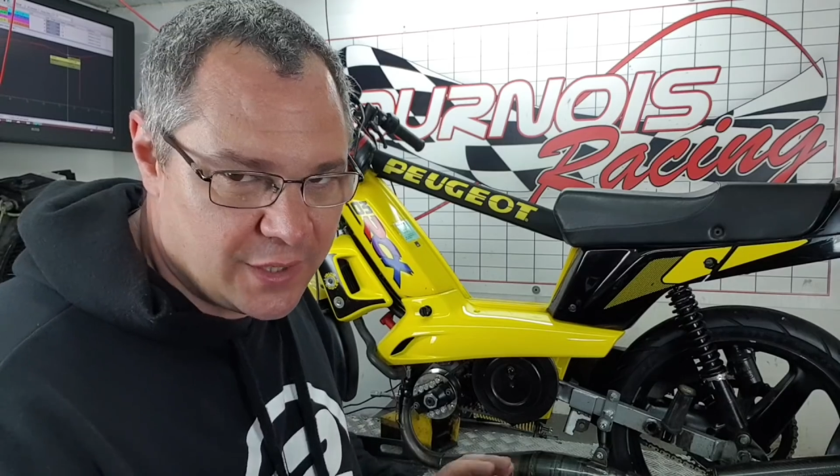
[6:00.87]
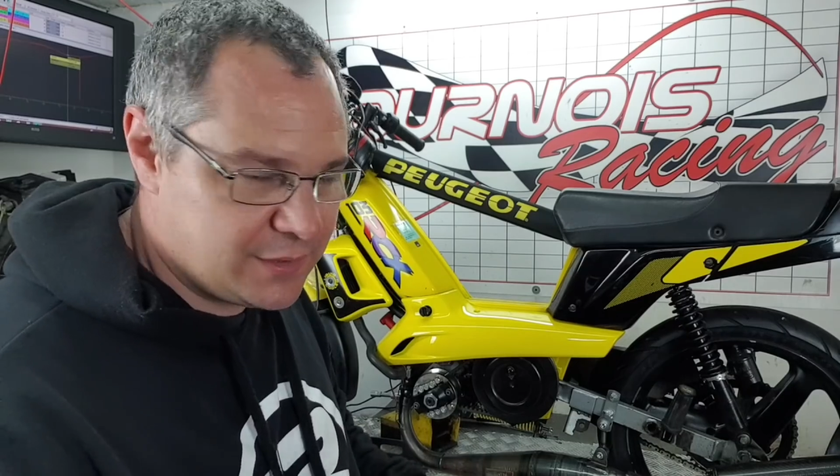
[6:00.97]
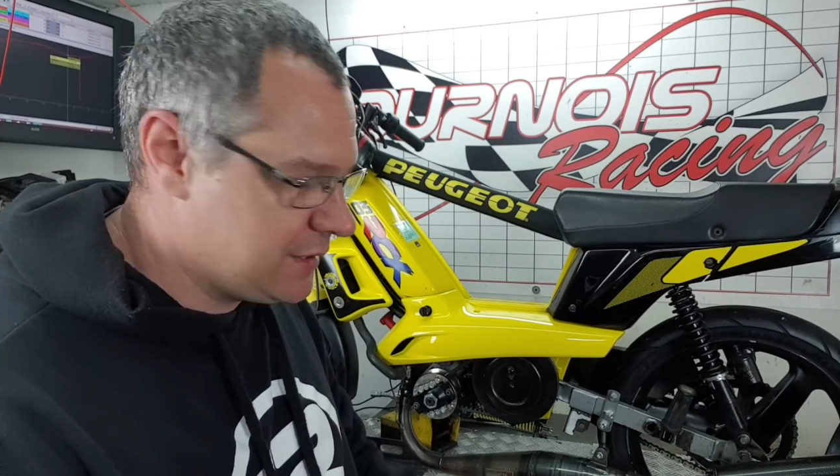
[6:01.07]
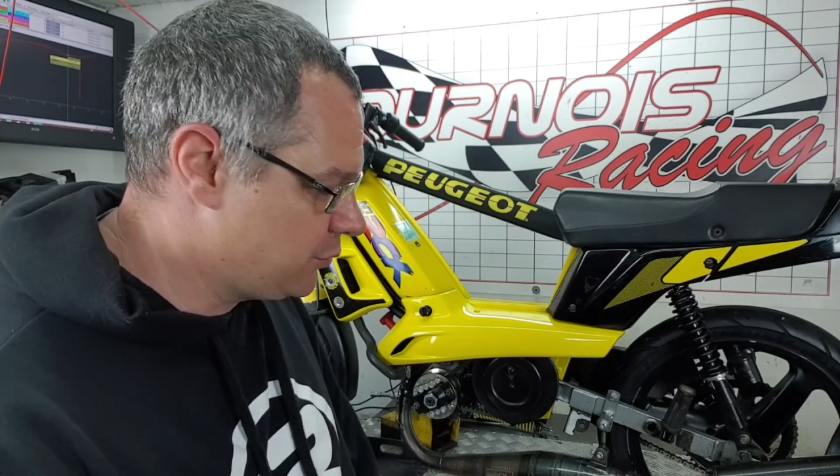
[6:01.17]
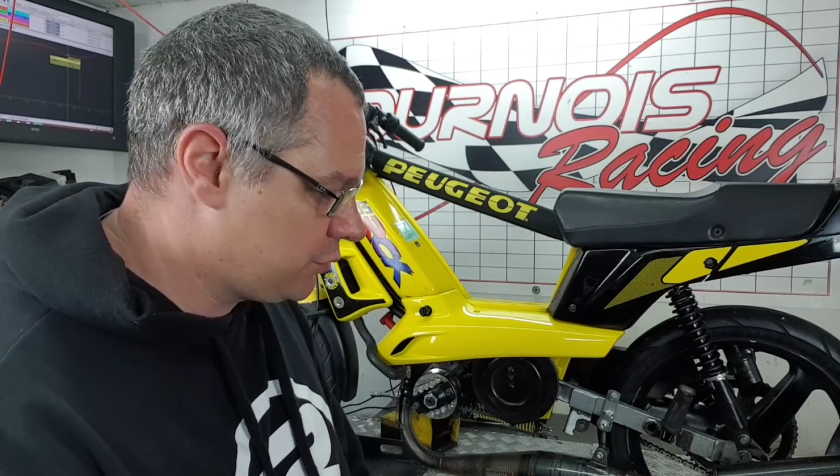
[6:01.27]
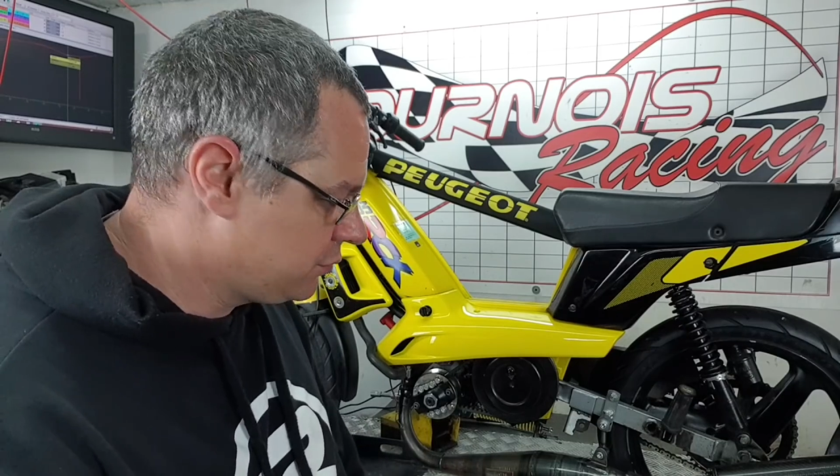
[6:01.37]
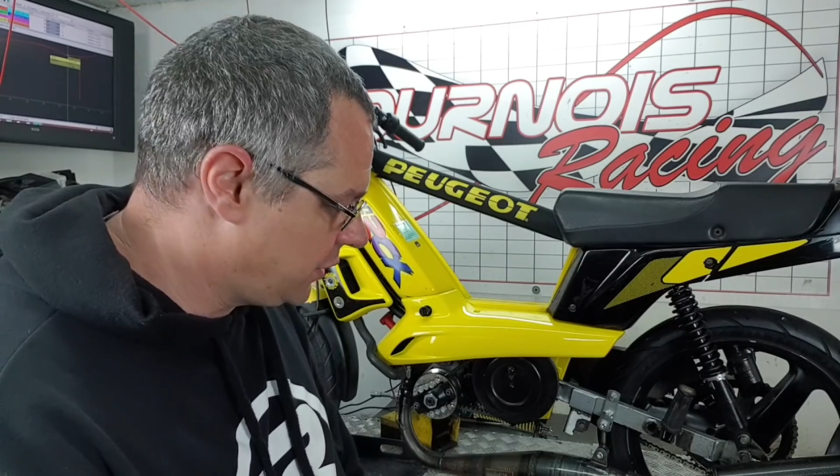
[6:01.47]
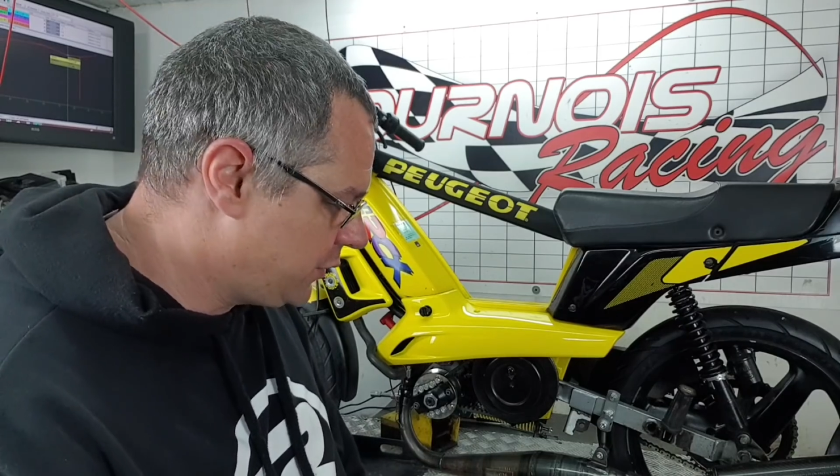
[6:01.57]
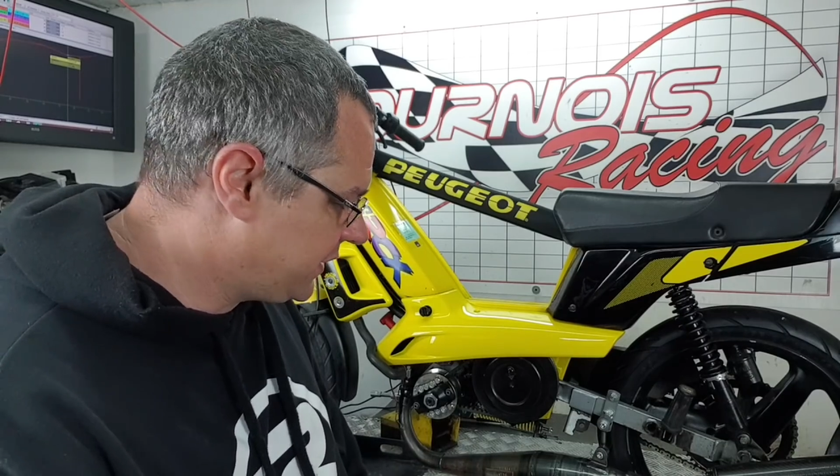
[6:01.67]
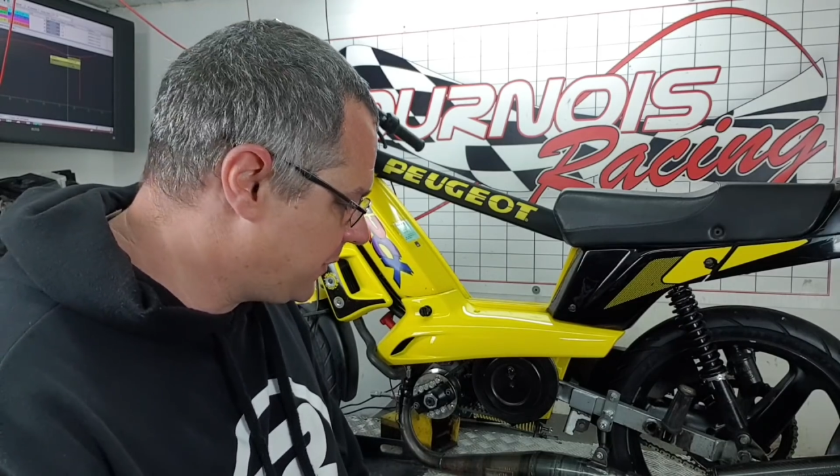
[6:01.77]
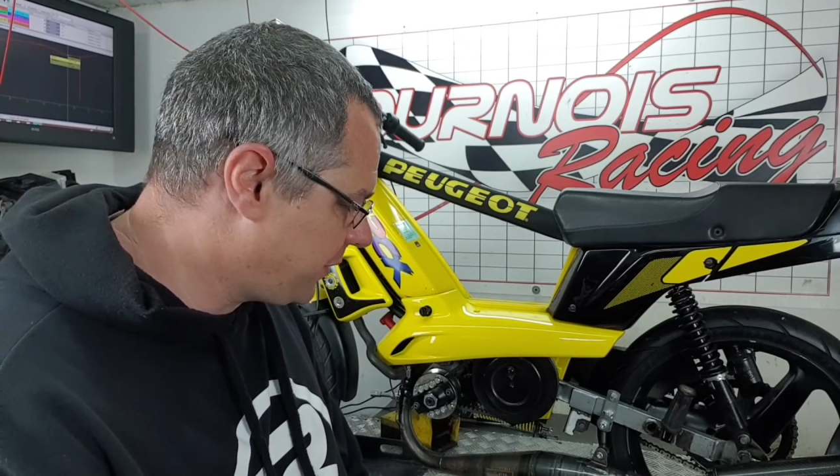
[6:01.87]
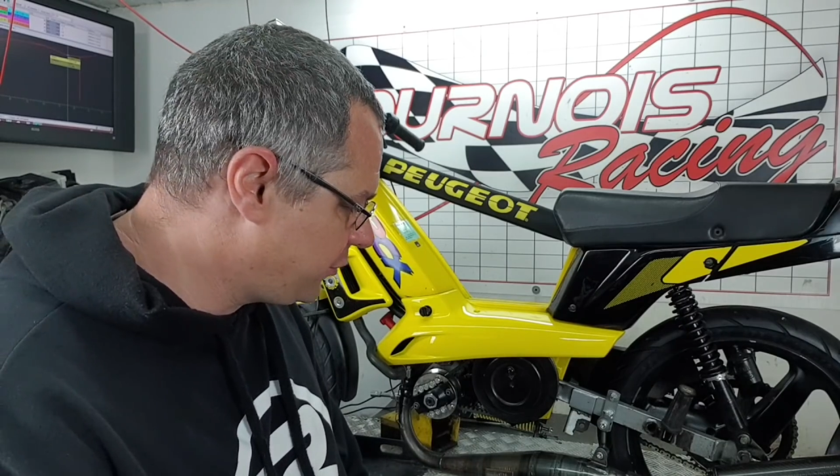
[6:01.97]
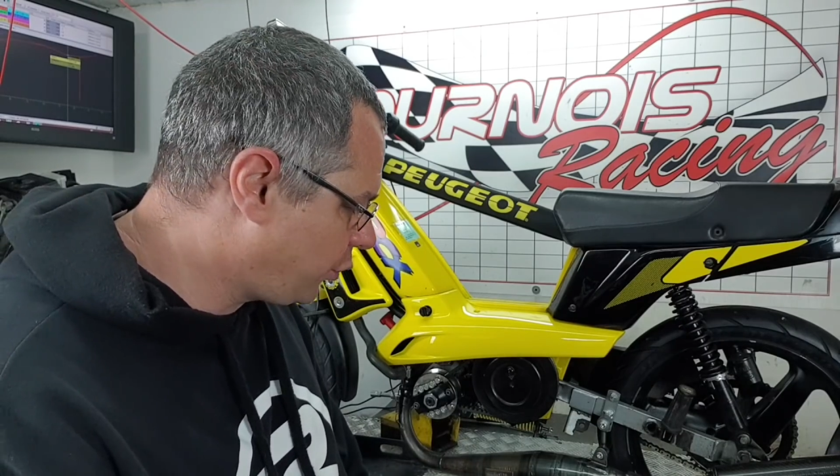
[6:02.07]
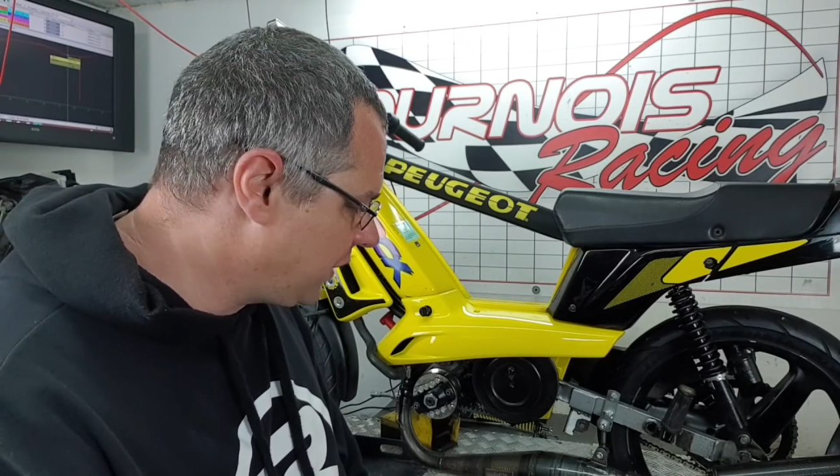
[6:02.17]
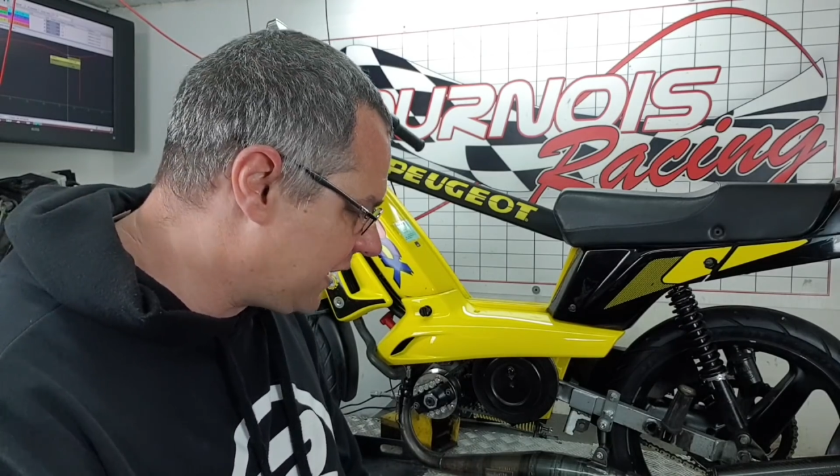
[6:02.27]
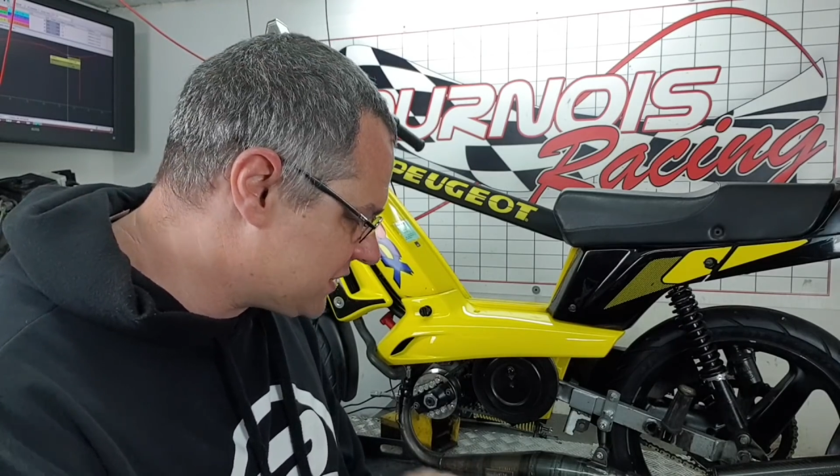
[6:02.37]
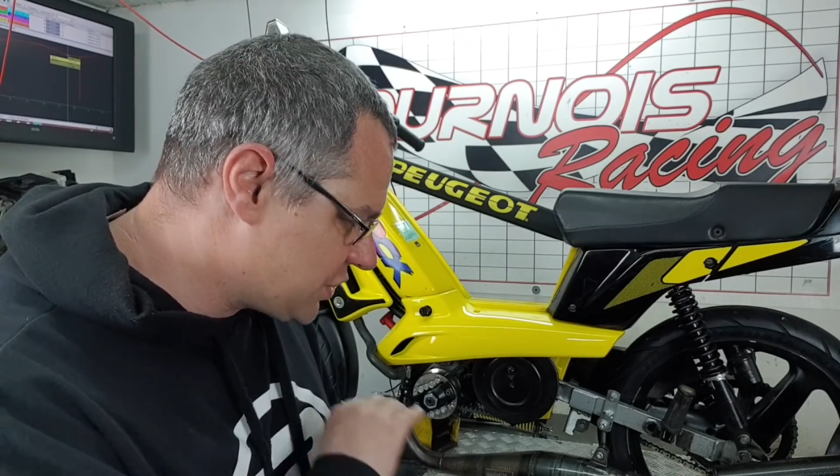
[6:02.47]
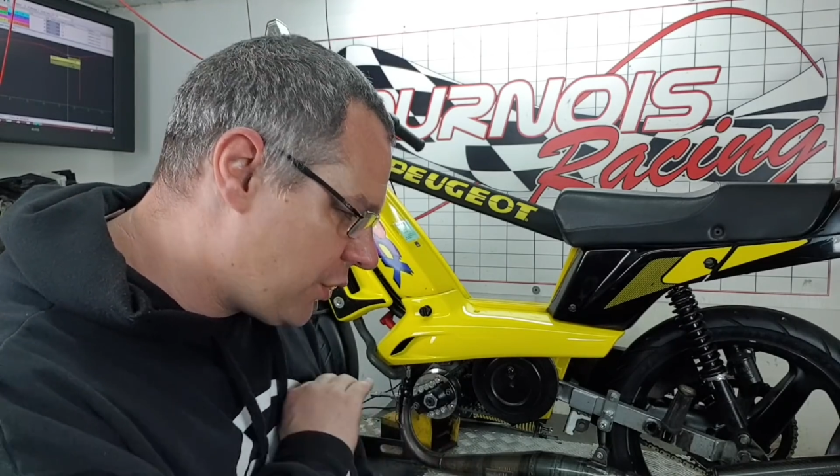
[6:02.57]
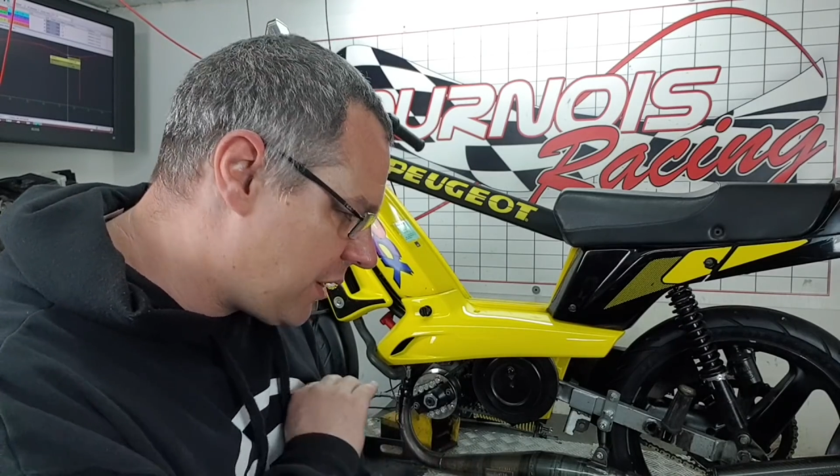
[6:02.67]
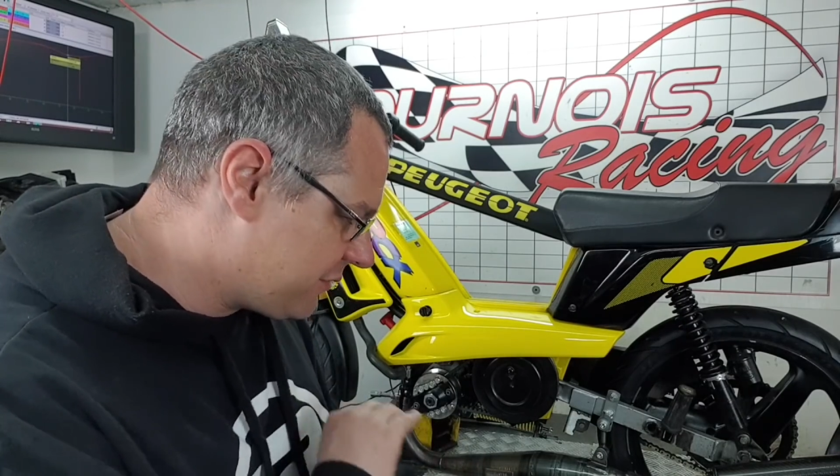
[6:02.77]
j'ai arrêté. Bon, elle doit être capable de rouler à
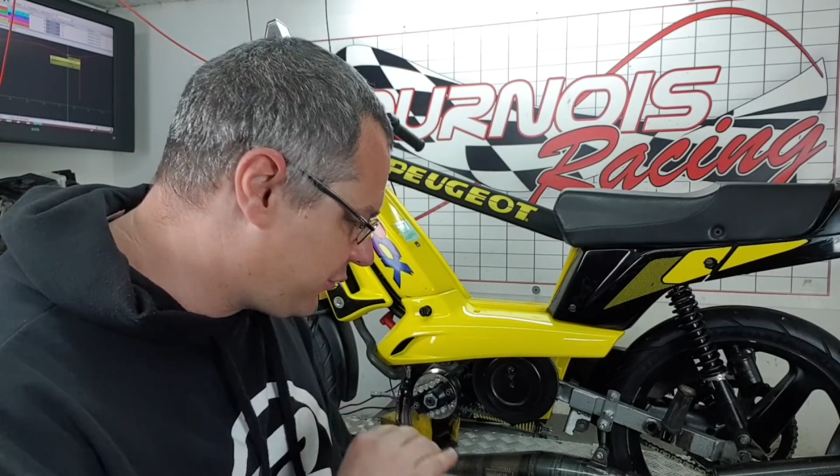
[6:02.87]
100